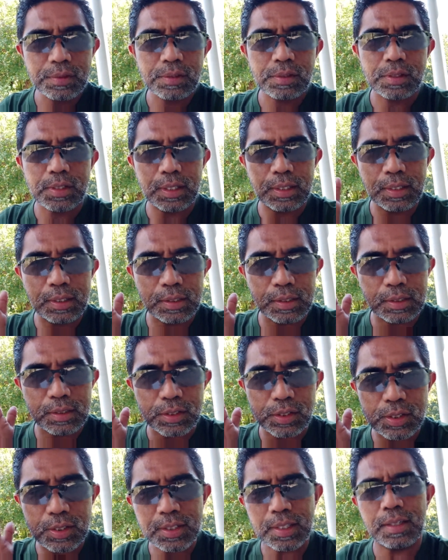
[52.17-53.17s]
Sehingga
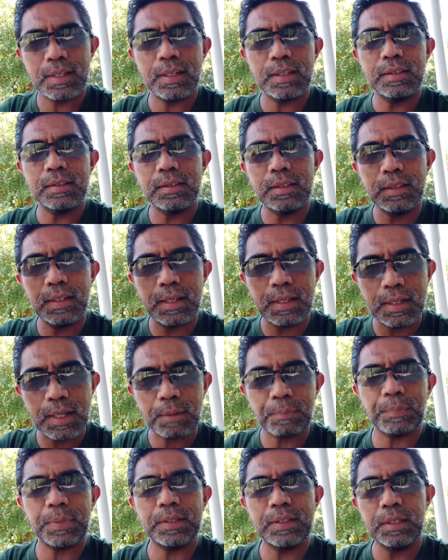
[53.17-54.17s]
kekristenan tidak
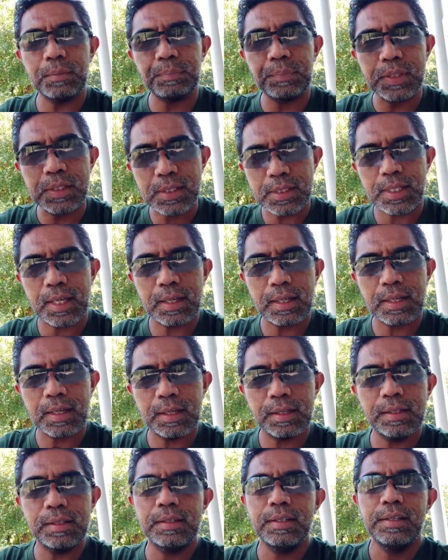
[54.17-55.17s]
dapat
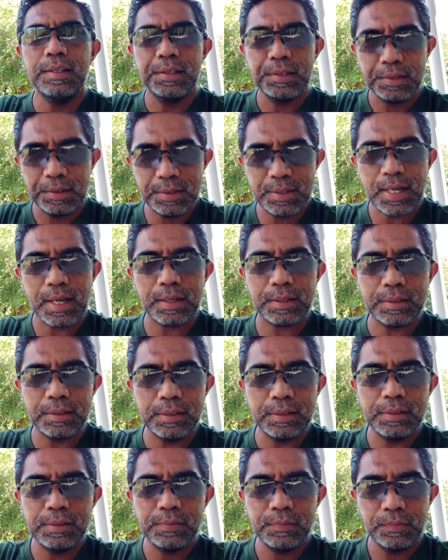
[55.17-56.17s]
dipisahkan
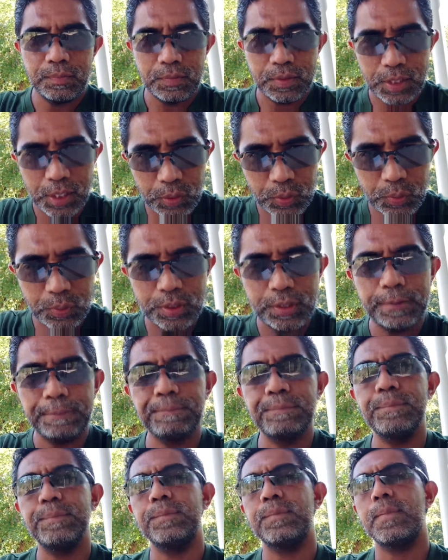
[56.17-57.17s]
dari Yahudi.
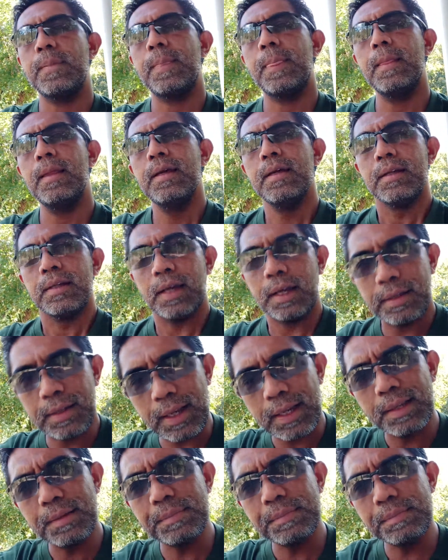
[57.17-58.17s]
Nah,
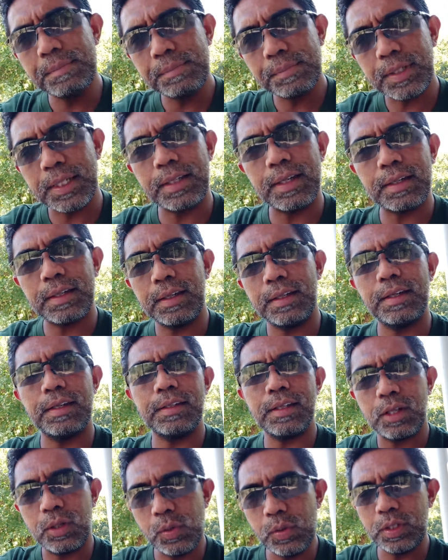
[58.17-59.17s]
dalam
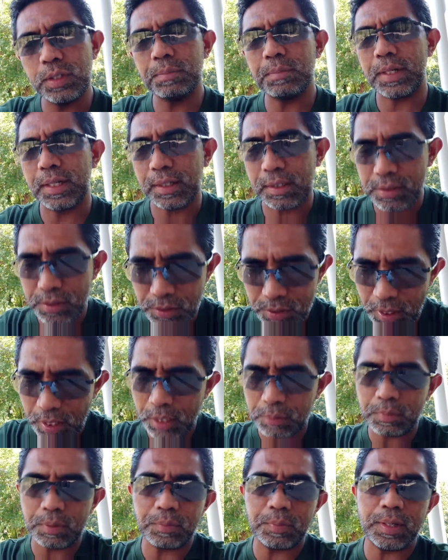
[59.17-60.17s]
keyakinan Yahudi mereka
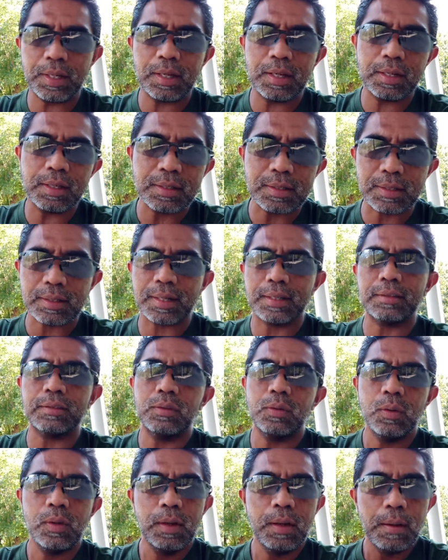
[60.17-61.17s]
sangat memegang erat
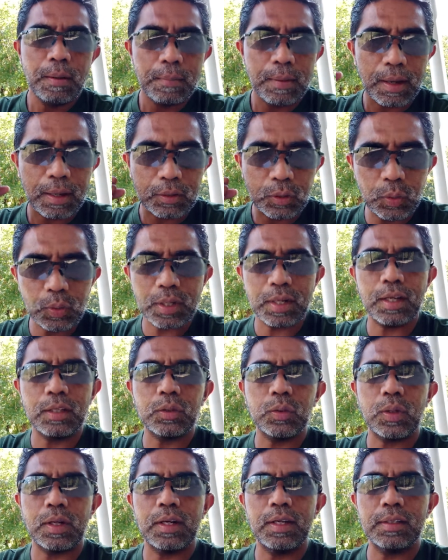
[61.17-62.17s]

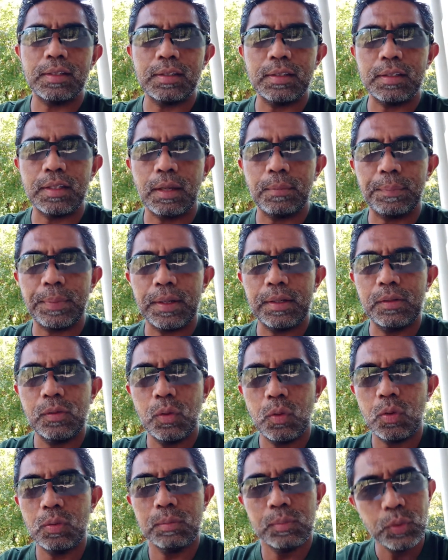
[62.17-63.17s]
aturan-aturan dan ketetapan
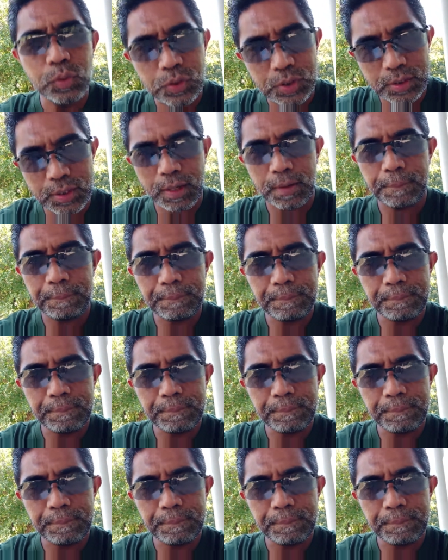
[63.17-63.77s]
hukum Musa.